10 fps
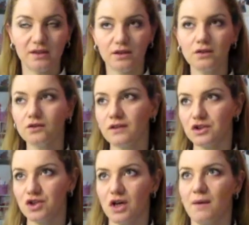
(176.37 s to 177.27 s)
Di solito
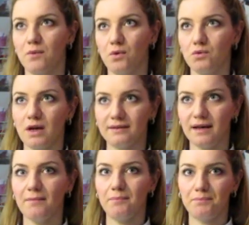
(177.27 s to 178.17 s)
facciamo una
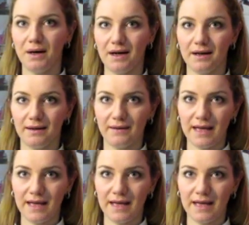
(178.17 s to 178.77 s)
tappa